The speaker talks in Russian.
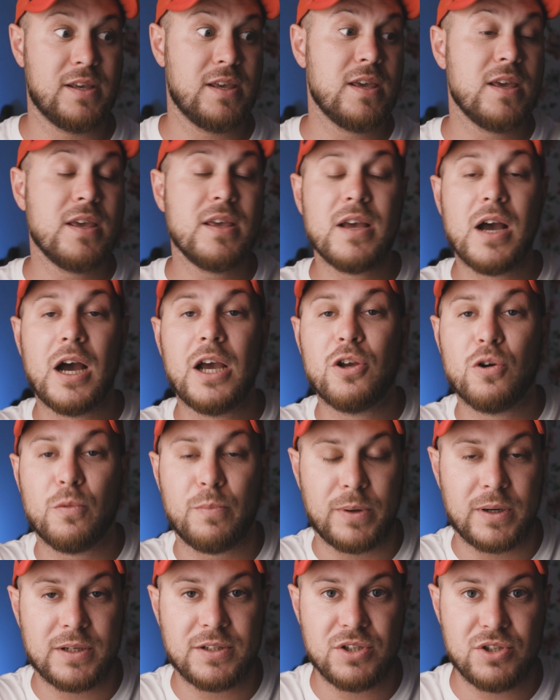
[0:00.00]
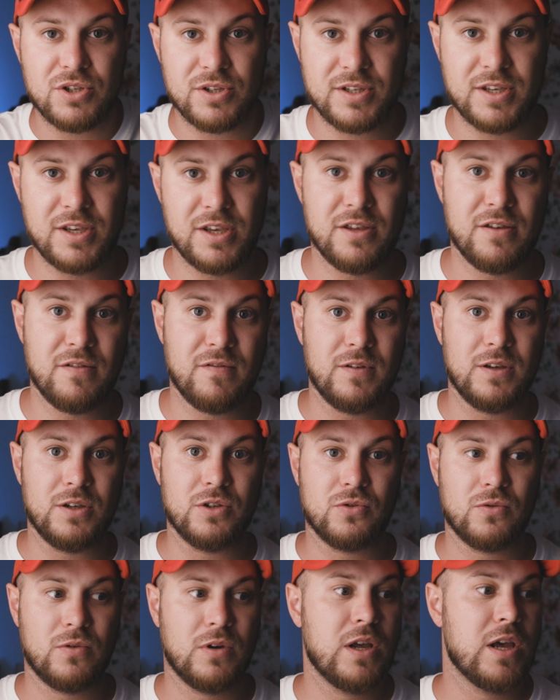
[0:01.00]
И я ее практически не
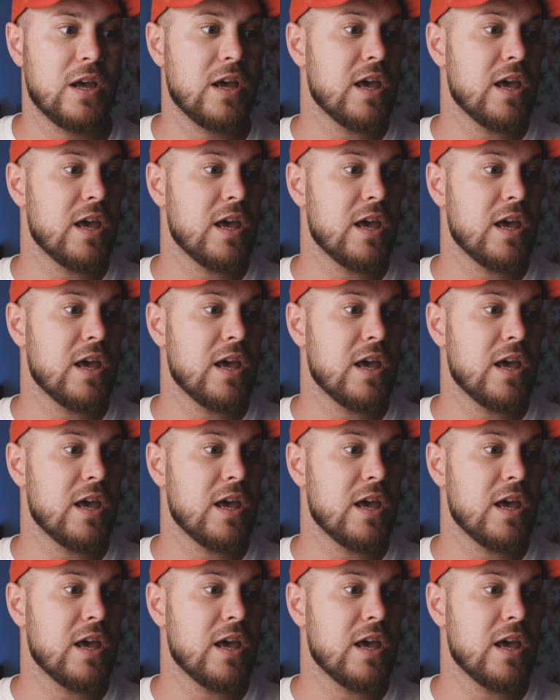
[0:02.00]
вижу